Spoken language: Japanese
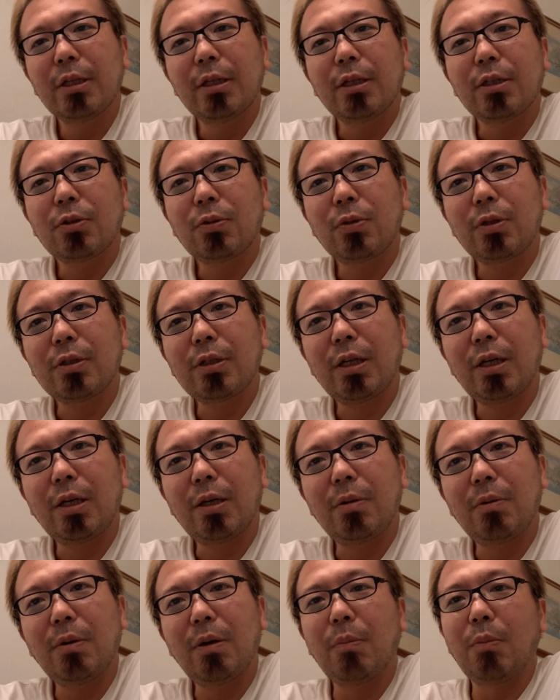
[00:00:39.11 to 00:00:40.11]
そうですね
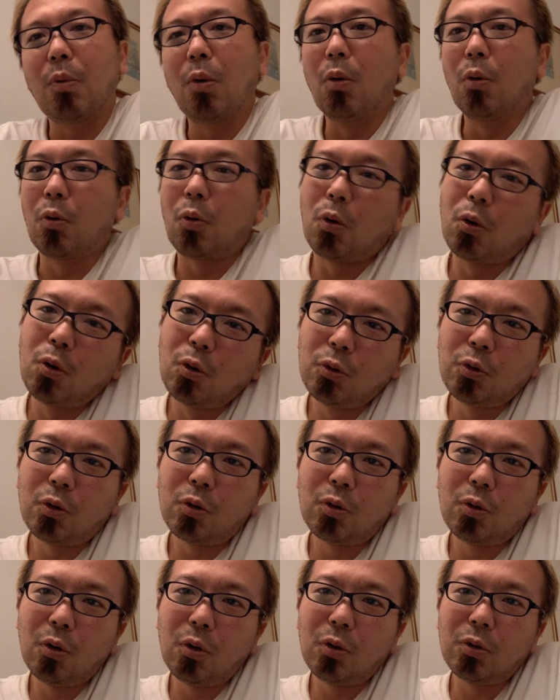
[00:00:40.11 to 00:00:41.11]
もうこの
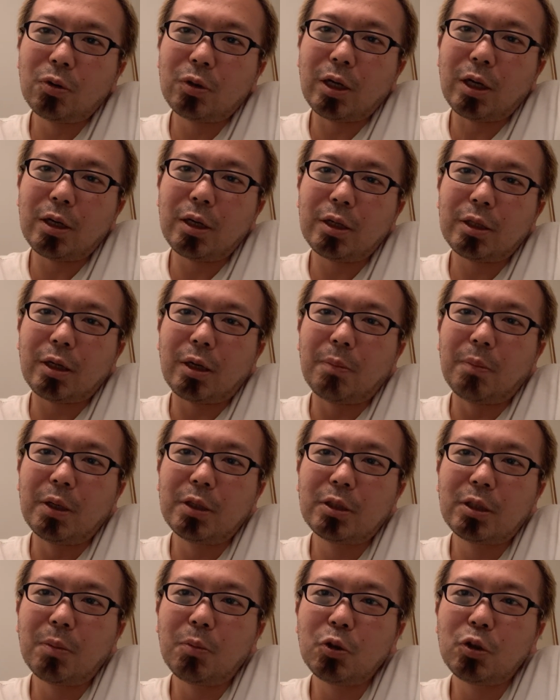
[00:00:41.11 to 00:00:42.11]
ゴール考えたらめっ
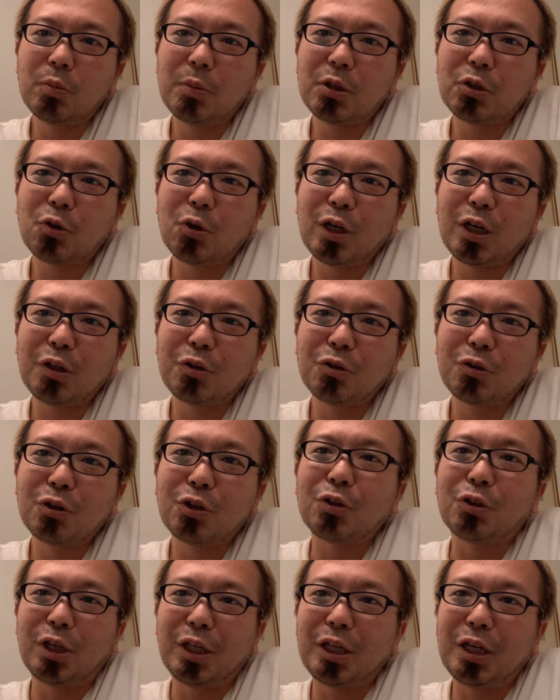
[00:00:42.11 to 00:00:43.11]
ちゃモチベーション上がるっ
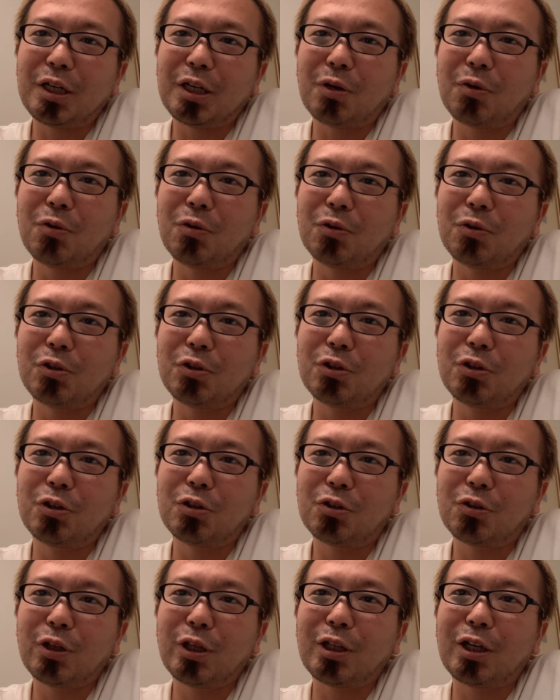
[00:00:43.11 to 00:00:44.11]
ていうねなんかゴールを一緒に
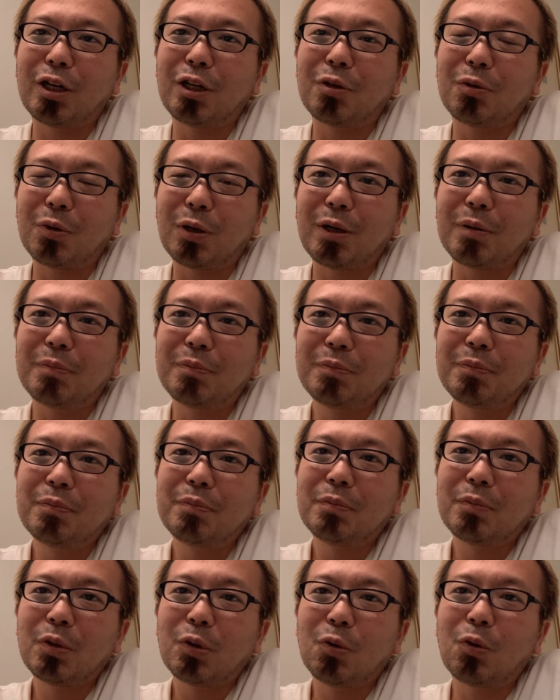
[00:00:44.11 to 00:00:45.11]
作れたりとか
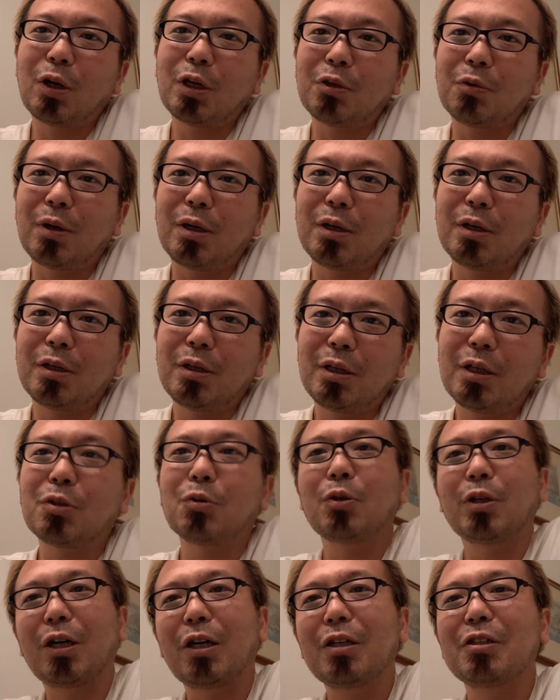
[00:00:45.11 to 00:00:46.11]
他にはいやそ
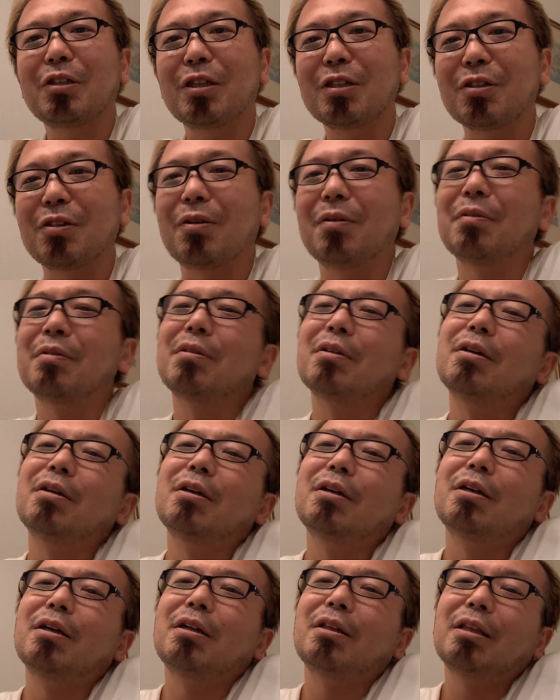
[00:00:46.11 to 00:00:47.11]
んな感じですと
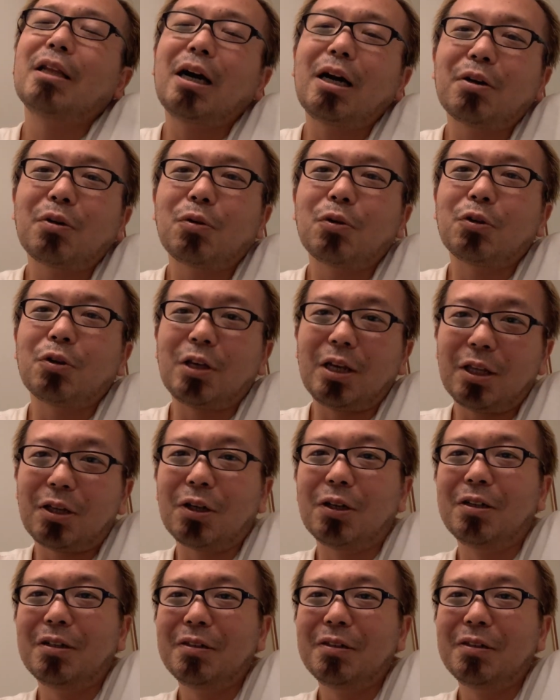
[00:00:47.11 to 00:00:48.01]
なるほどねと